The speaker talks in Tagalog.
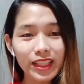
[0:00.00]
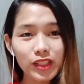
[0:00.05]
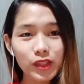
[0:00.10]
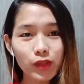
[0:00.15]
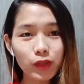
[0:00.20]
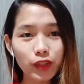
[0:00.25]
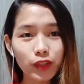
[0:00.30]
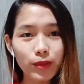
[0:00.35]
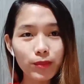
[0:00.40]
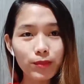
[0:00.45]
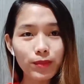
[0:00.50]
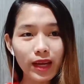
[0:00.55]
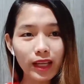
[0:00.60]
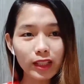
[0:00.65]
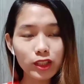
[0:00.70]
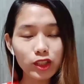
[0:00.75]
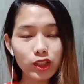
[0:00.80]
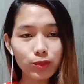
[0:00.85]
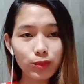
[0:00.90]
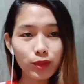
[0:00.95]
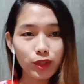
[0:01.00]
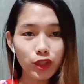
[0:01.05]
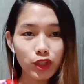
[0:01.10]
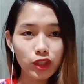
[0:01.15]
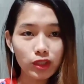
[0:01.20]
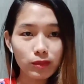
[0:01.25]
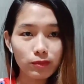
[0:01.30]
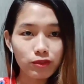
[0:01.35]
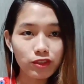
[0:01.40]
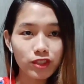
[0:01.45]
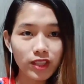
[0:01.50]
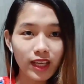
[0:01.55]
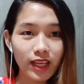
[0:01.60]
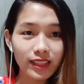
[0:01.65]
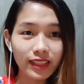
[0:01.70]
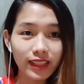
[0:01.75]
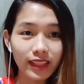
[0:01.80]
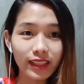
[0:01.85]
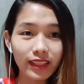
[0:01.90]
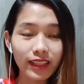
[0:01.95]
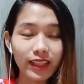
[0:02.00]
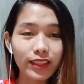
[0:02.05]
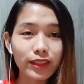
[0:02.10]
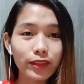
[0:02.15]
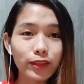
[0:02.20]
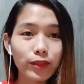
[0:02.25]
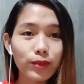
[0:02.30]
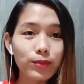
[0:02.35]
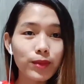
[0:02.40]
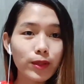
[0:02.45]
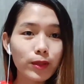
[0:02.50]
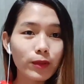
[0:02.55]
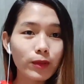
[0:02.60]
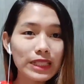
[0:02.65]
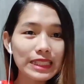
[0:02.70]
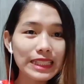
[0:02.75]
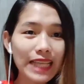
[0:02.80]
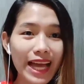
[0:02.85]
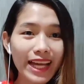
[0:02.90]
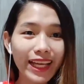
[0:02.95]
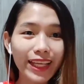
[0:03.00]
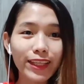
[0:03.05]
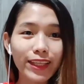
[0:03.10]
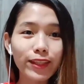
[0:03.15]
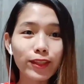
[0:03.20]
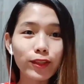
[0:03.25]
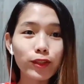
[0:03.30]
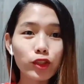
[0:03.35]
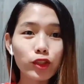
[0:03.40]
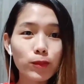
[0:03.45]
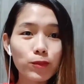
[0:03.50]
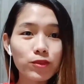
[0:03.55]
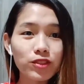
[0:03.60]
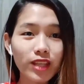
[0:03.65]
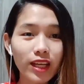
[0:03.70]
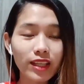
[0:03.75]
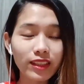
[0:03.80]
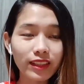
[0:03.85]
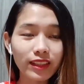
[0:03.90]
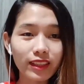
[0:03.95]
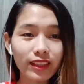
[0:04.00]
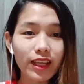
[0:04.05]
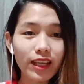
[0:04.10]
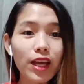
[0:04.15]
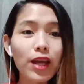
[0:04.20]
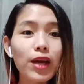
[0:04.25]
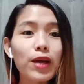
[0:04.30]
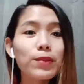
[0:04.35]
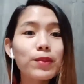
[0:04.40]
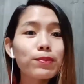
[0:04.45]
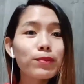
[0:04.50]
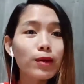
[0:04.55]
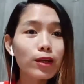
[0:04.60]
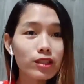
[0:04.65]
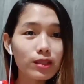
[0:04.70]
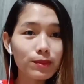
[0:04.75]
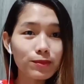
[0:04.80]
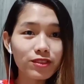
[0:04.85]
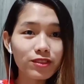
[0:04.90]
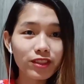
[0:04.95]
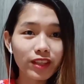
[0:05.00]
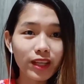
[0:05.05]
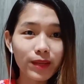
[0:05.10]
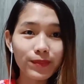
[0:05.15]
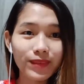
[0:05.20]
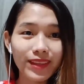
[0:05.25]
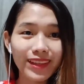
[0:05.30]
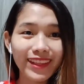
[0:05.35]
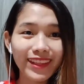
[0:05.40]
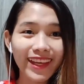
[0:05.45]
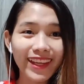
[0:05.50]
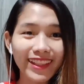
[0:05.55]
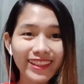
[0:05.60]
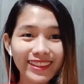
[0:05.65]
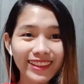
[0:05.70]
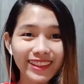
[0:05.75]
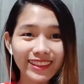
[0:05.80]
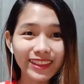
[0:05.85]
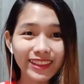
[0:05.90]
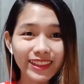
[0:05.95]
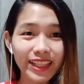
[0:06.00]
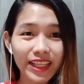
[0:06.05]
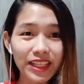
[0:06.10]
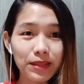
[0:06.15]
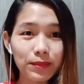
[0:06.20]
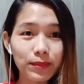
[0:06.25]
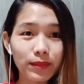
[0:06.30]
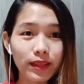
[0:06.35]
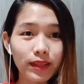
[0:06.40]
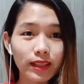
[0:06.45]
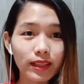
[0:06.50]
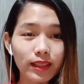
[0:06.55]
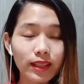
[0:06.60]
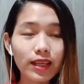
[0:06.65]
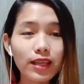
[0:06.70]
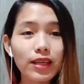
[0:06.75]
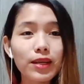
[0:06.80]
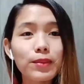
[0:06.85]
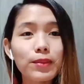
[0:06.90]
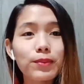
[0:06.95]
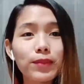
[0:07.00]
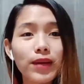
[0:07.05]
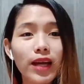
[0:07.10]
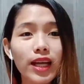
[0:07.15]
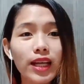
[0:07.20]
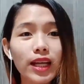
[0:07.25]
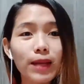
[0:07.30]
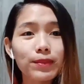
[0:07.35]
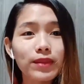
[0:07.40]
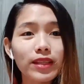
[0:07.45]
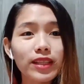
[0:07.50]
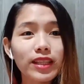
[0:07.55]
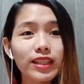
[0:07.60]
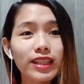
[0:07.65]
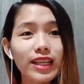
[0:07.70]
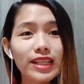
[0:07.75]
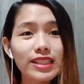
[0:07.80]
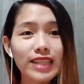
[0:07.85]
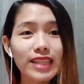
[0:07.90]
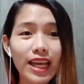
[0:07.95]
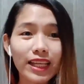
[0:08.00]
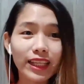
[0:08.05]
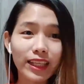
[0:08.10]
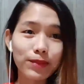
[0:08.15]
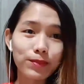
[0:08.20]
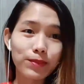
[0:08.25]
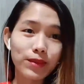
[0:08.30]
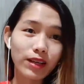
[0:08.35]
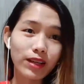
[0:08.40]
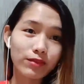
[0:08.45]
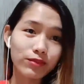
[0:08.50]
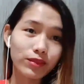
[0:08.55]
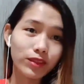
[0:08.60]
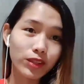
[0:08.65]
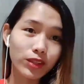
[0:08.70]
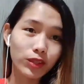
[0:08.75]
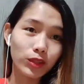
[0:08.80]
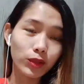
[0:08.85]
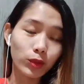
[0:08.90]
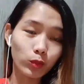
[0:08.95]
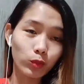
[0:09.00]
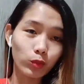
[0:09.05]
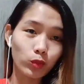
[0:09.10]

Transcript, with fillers: also come back to my YouTube channel and kung bago ka sa aking YouTube channel, mag-subscribe ka na and click the penny bell para updated ka sa aking mga video.